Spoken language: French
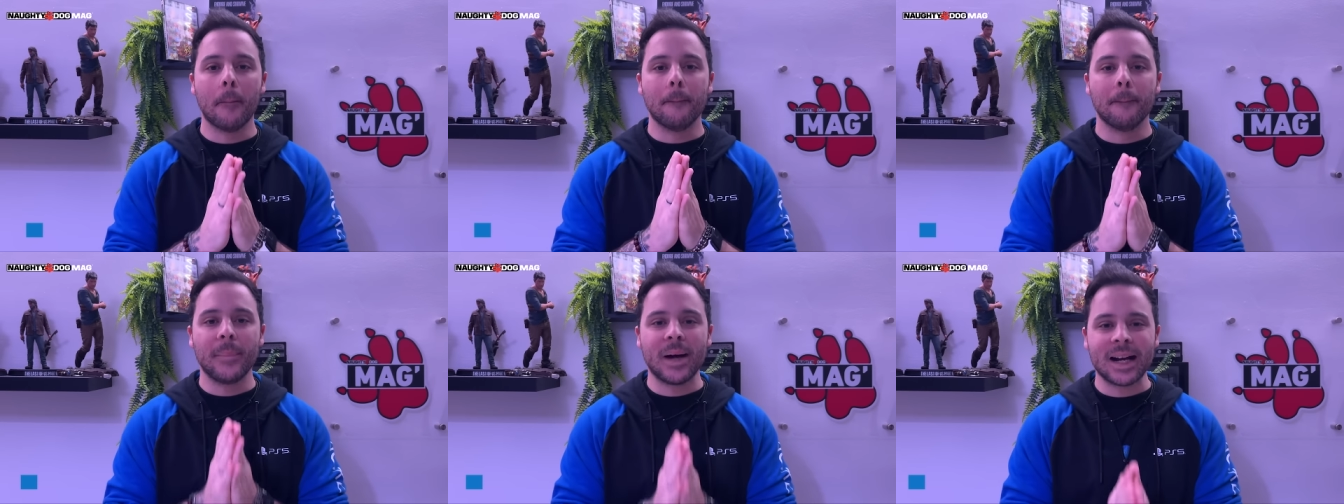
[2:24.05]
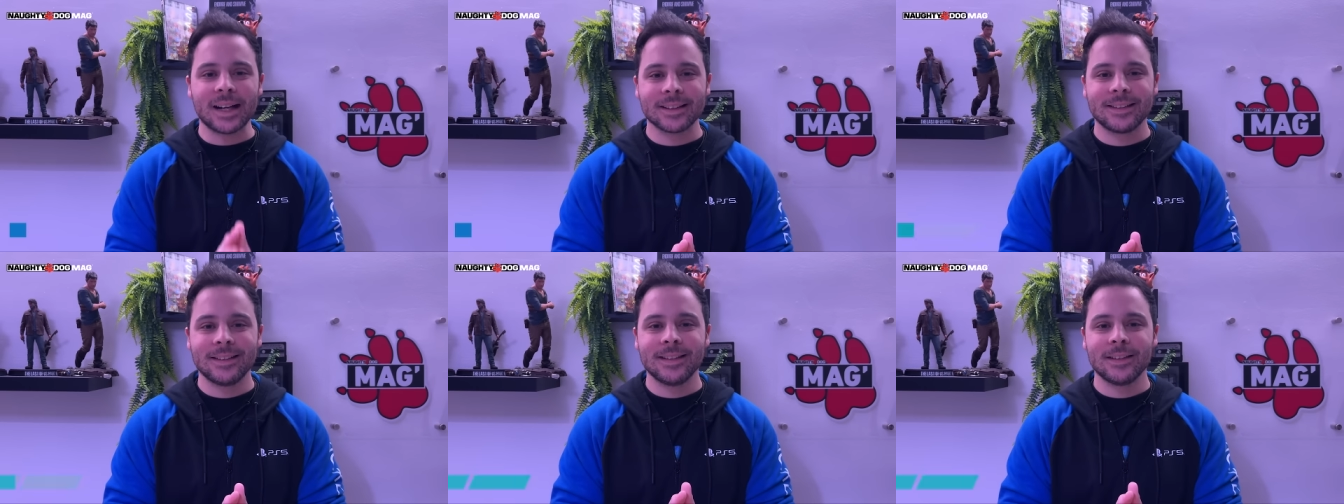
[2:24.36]

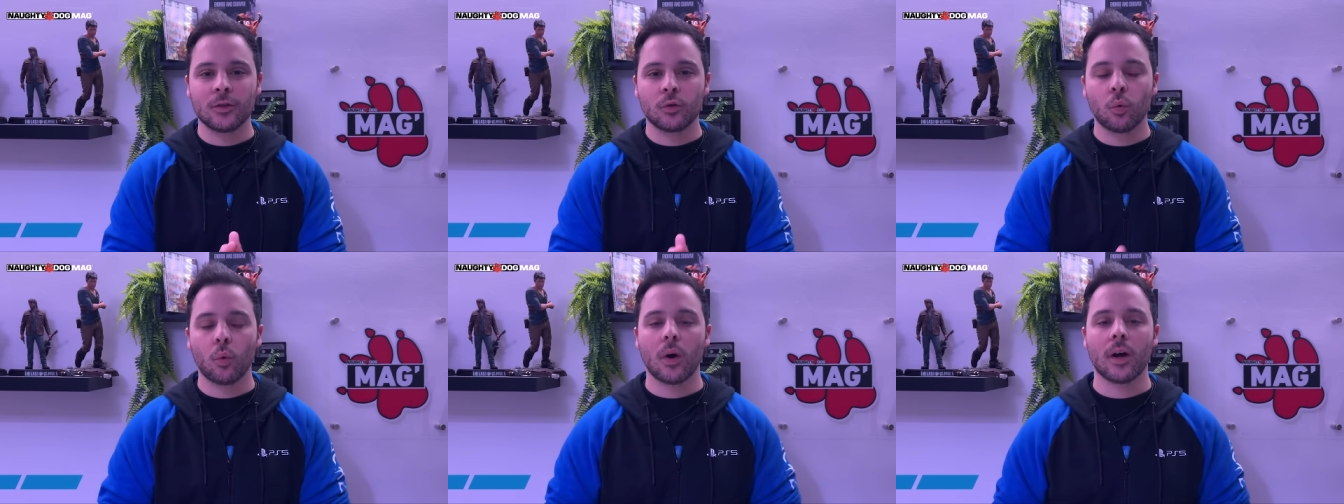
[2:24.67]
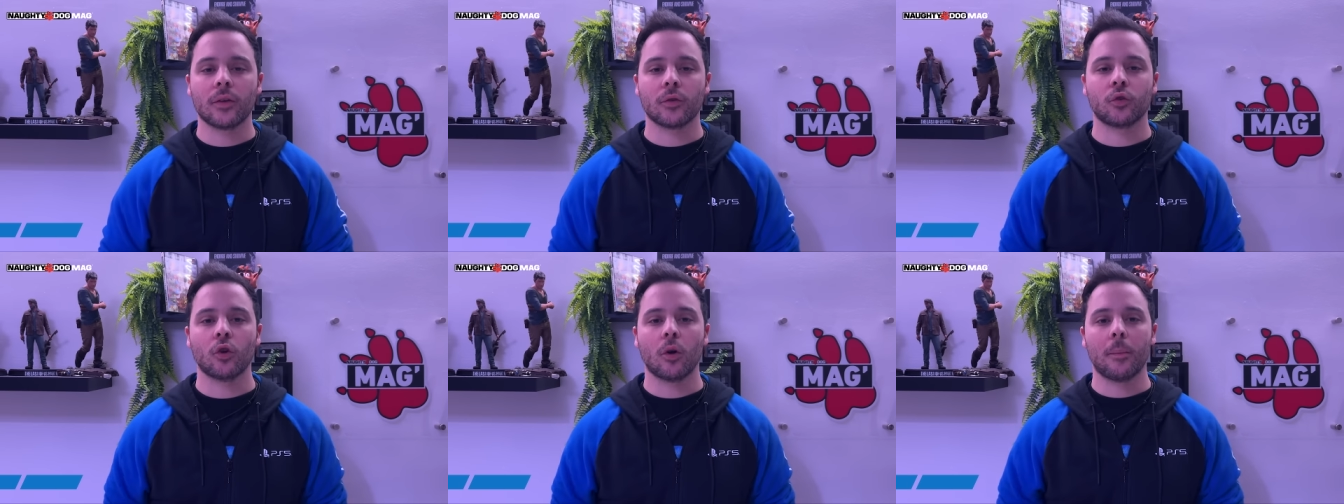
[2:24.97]
mardi
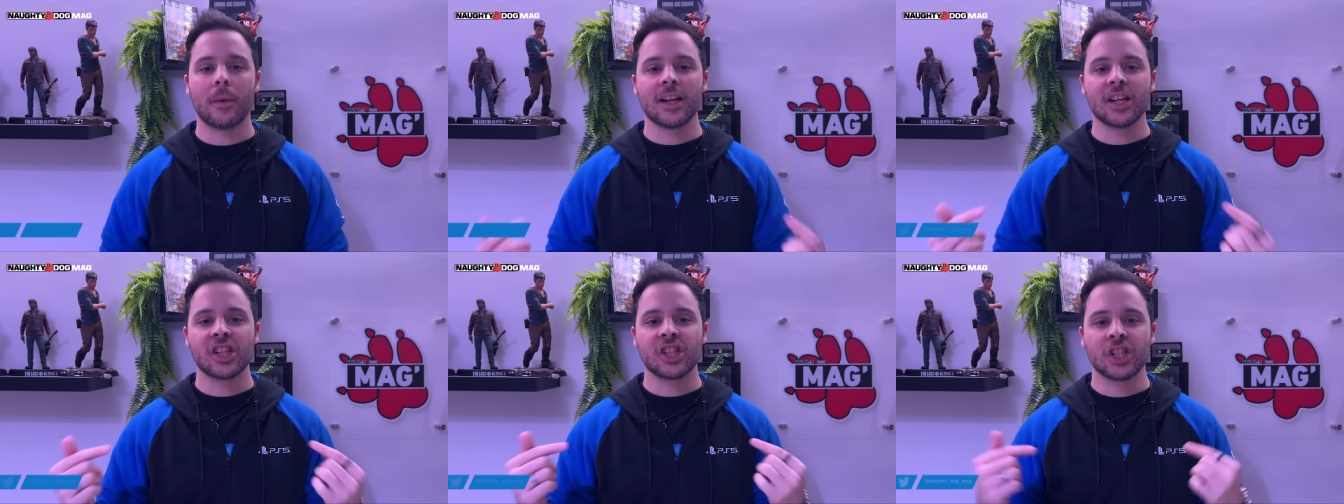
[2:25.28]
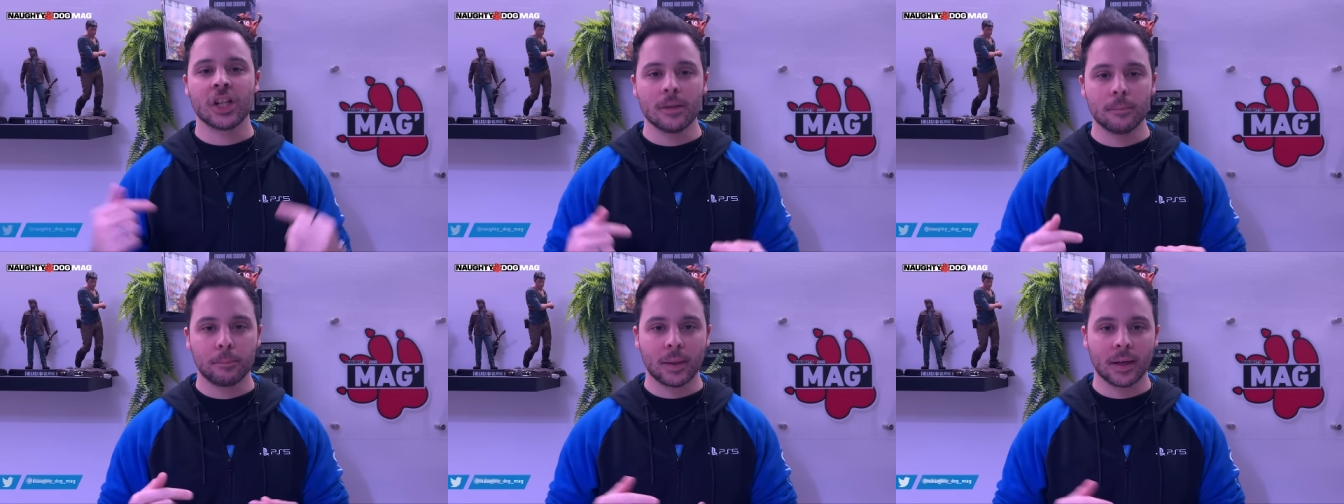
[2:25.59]
soir sur ma
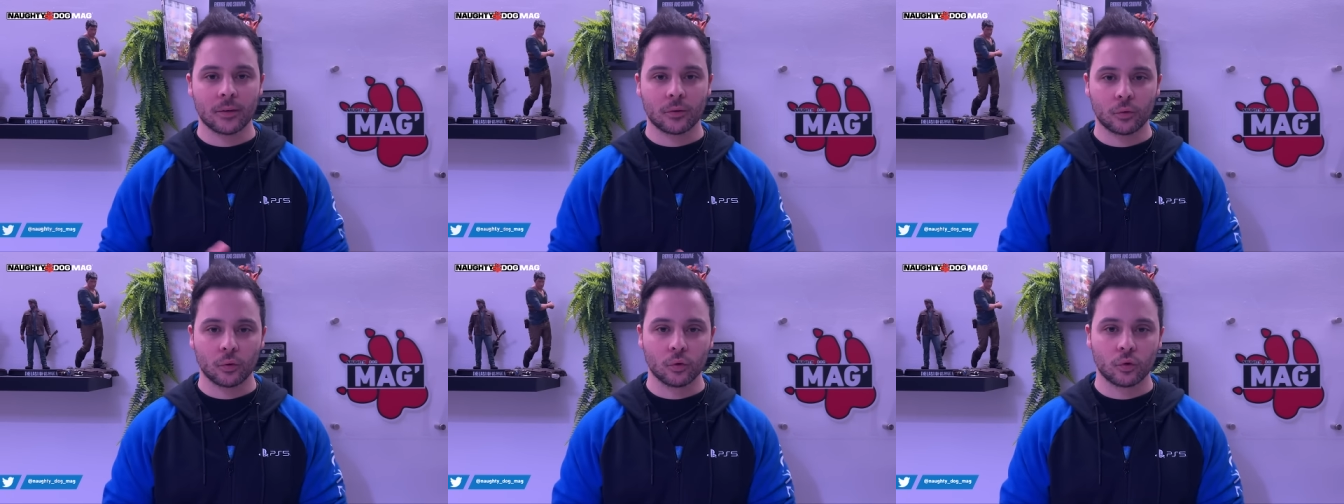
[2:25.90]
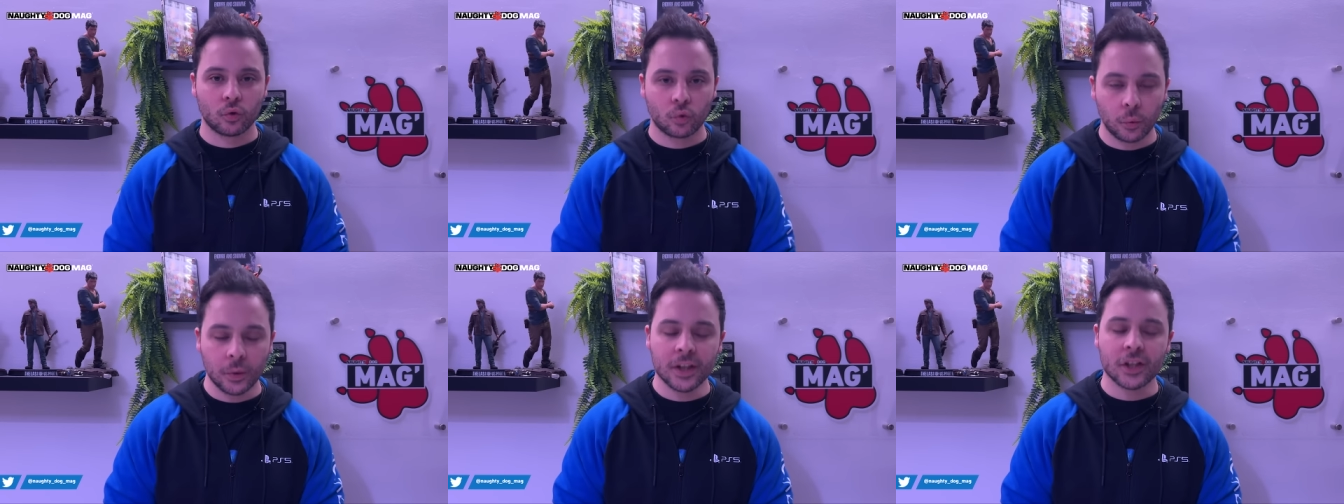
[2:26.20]
chaîne perso
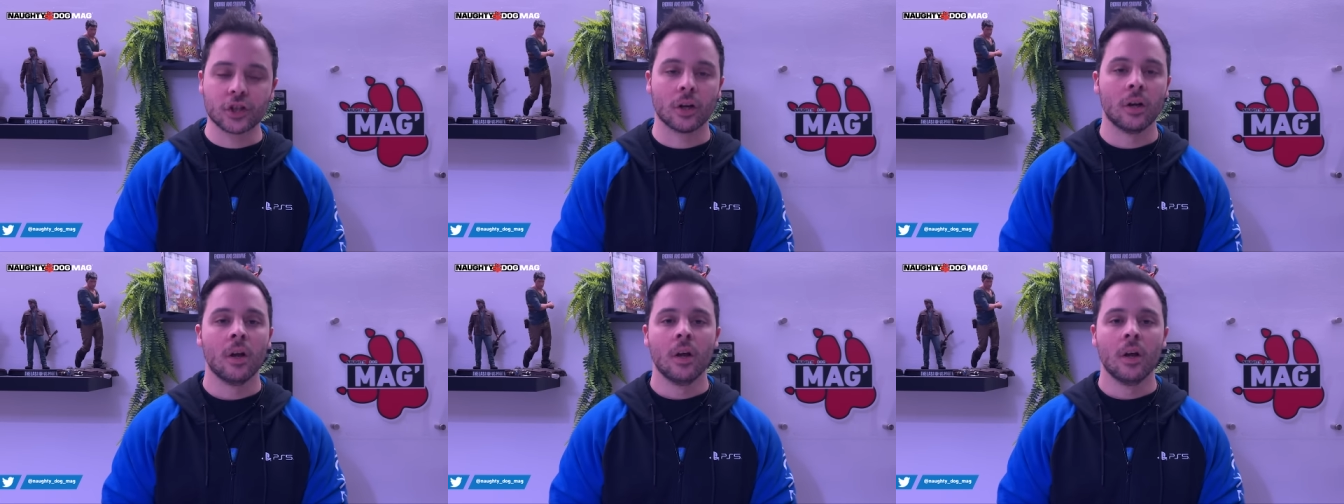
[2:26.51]
Twitch,